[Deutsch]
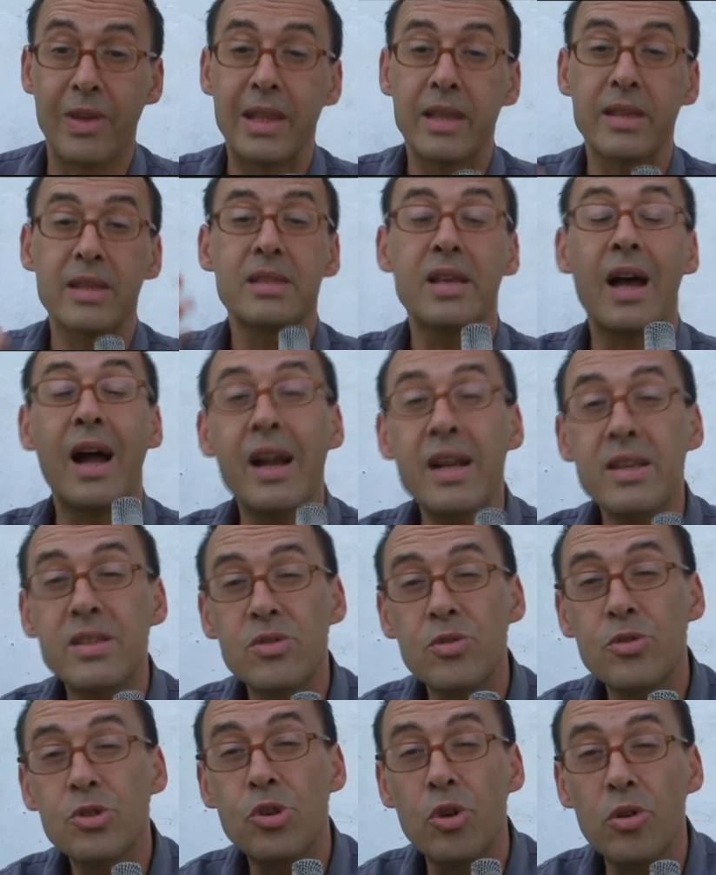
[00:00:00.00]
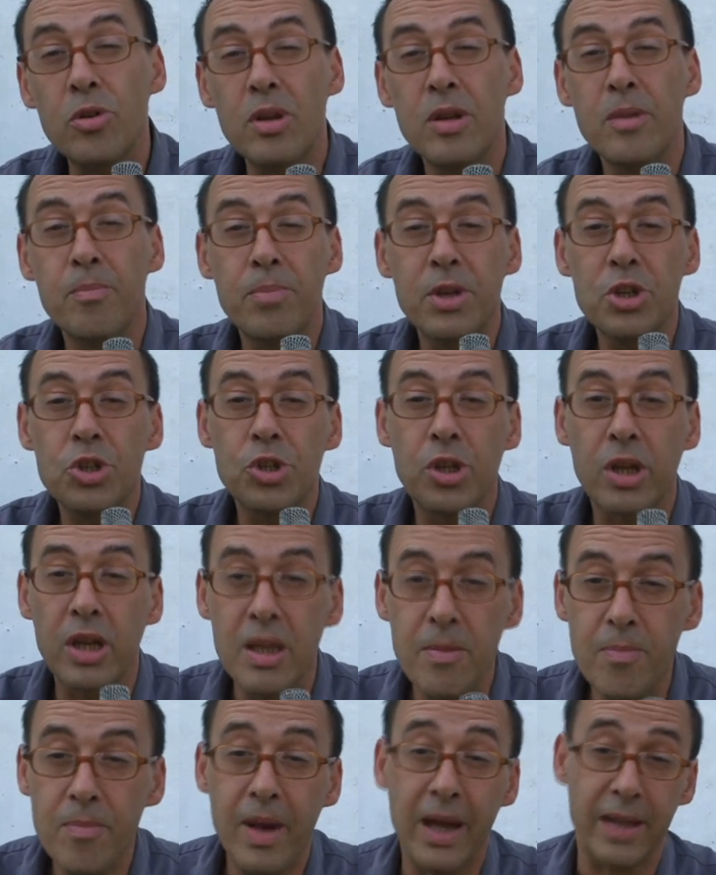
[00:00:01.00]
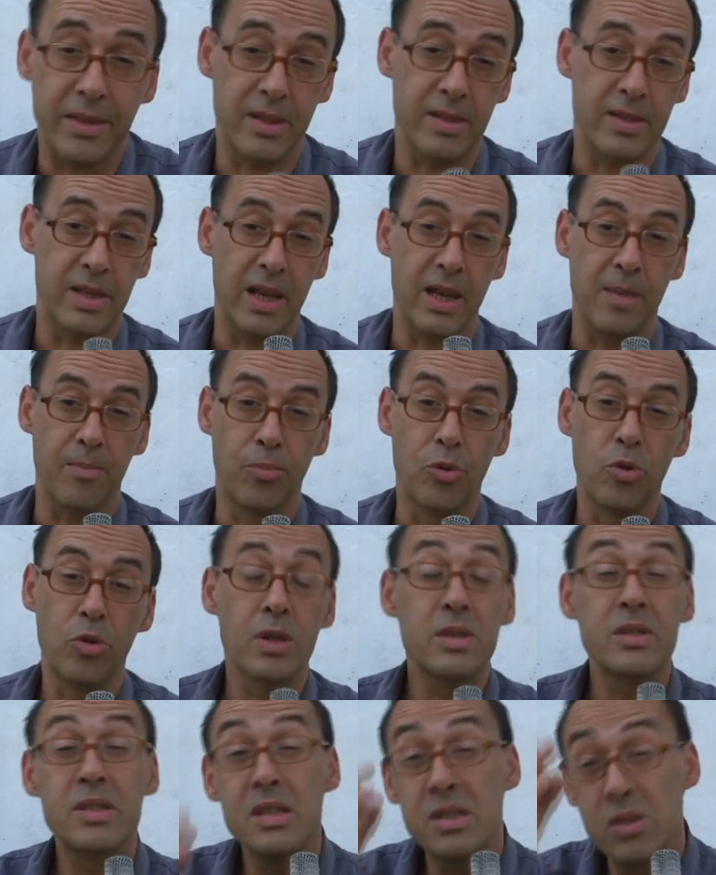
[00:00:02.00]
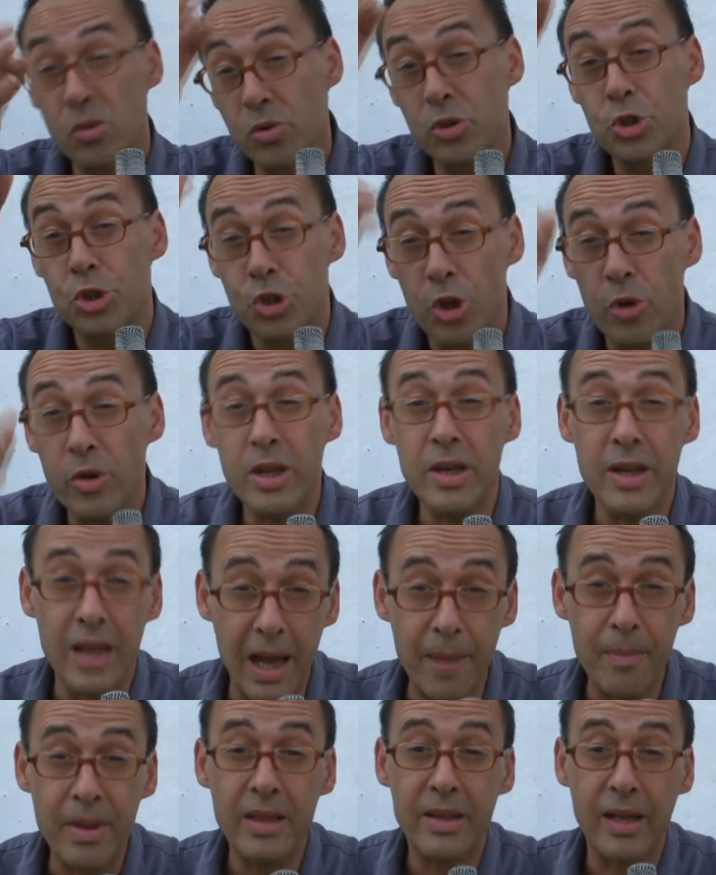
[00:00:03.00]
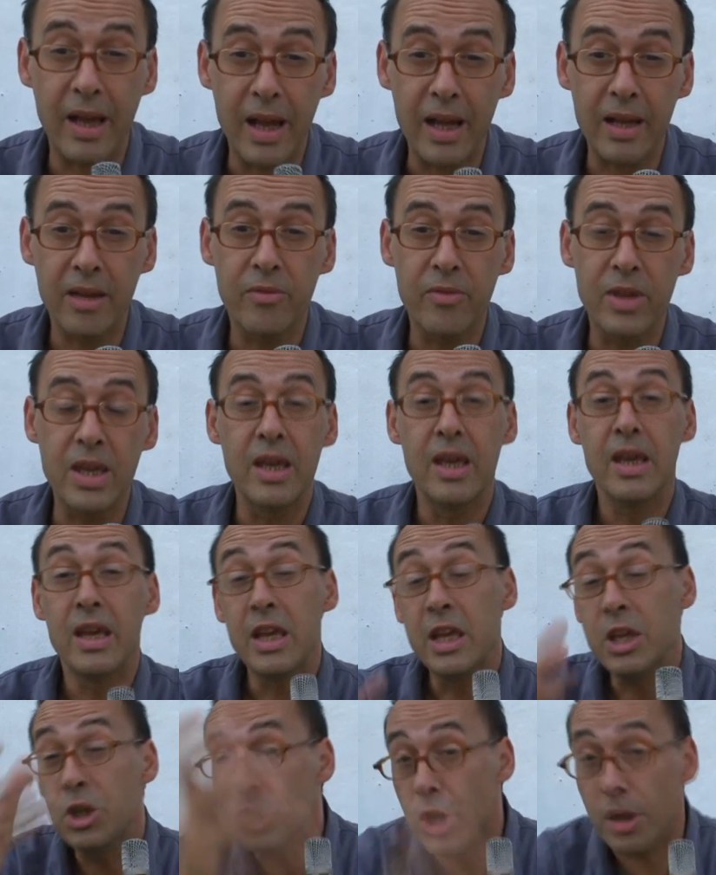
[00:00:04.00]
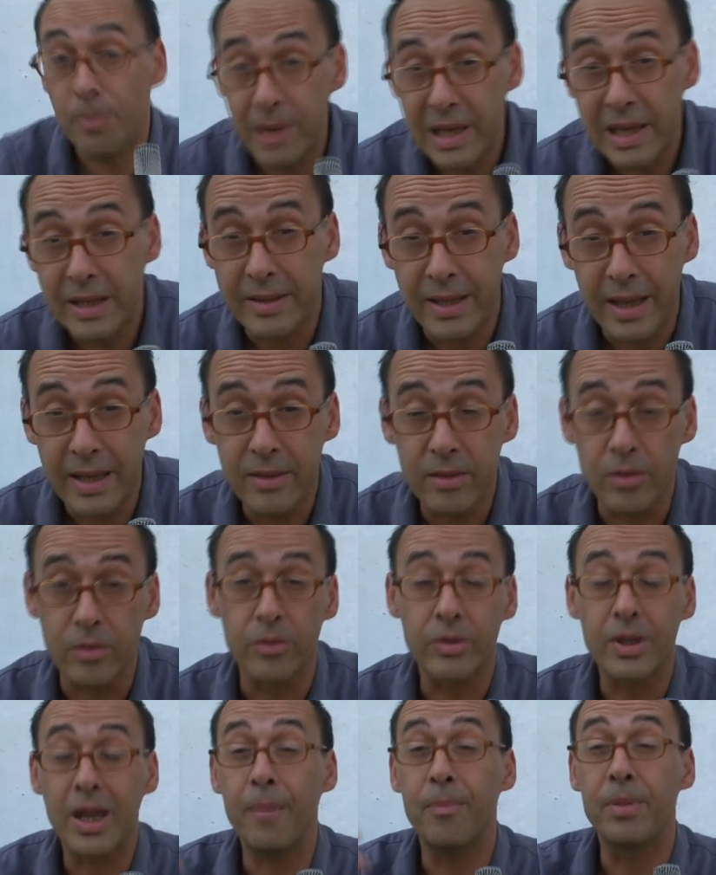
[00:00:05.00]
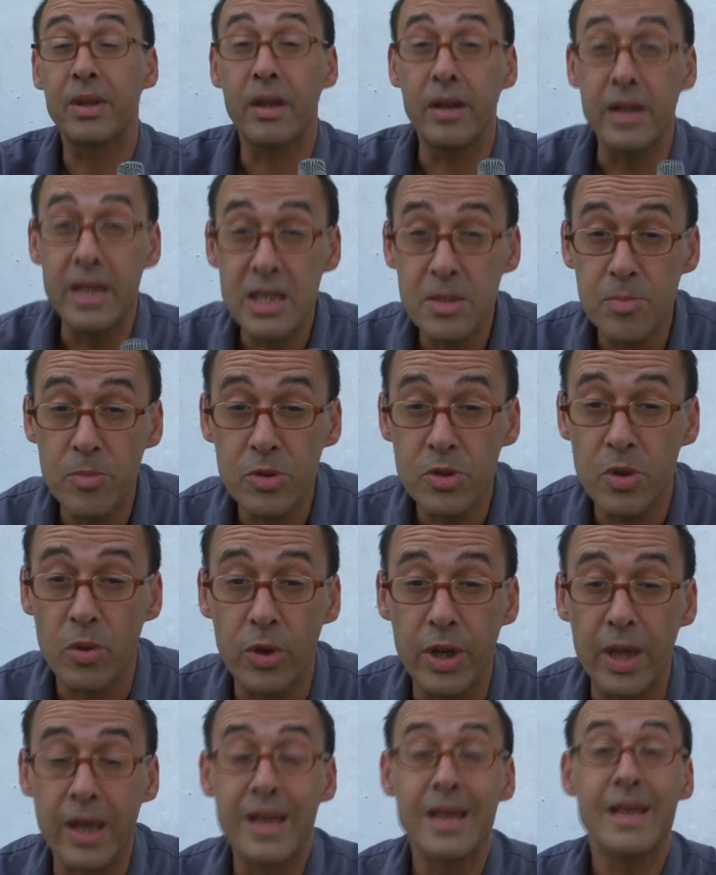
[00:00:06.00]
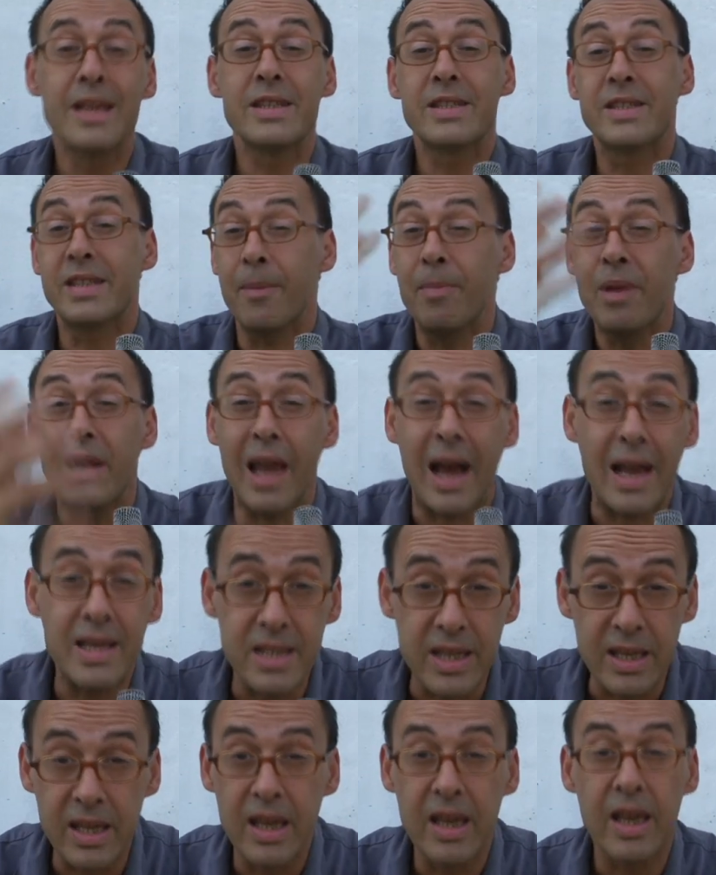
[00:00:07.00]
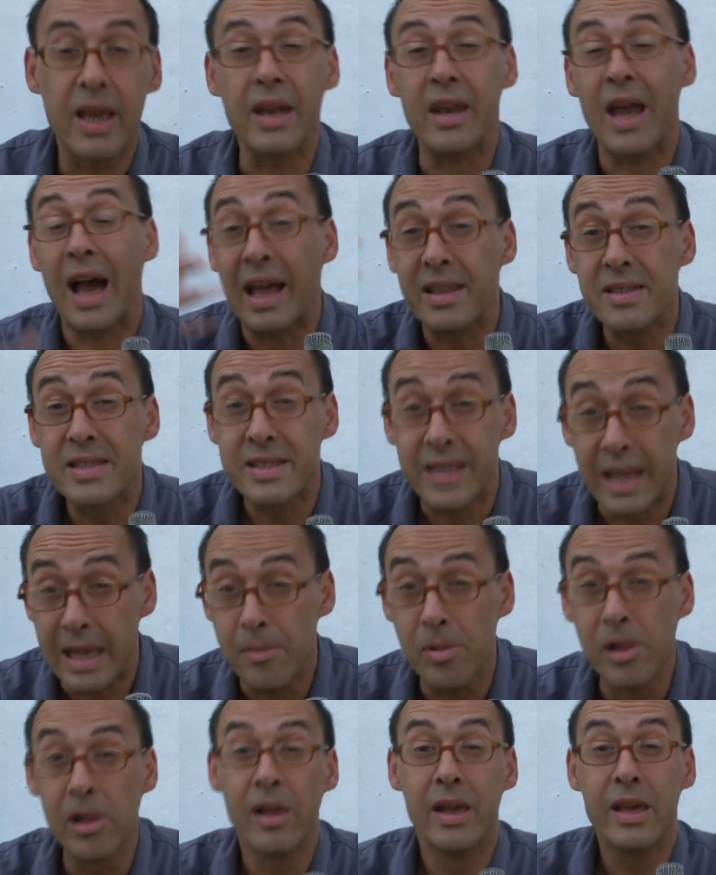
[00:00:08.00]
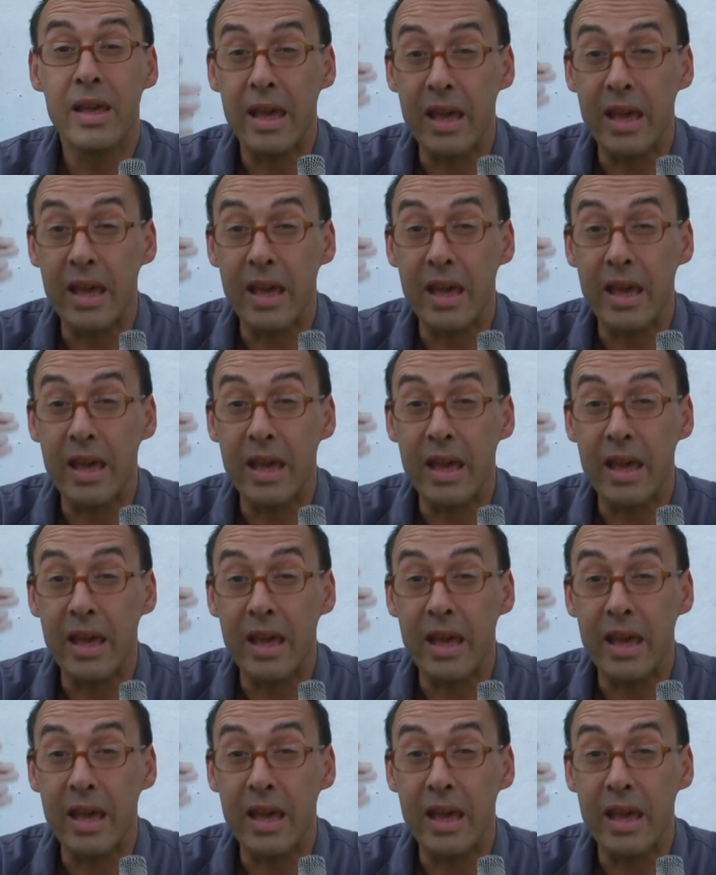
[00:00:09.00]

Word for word: weil der das alles so schön beschrieben hat in seinen Büchern, die so schöne Namen tragen wie Instabilität und Kapitalismus oder Stabilizing an Unstable